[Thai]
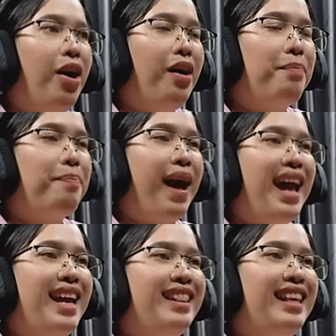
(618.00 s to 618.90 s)
อไป
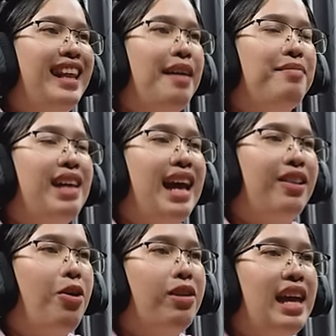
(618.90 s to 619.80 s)
ที่ทำจาก
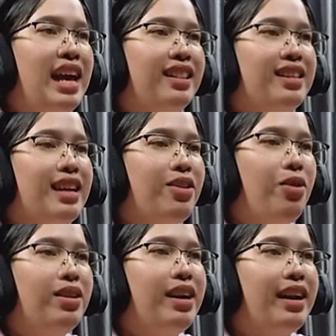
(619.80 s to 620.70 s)
ทองแดงแต่ใช้ท
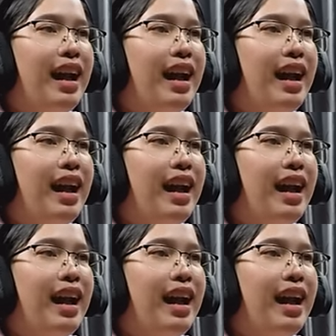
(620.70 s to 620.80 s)
องเหลือง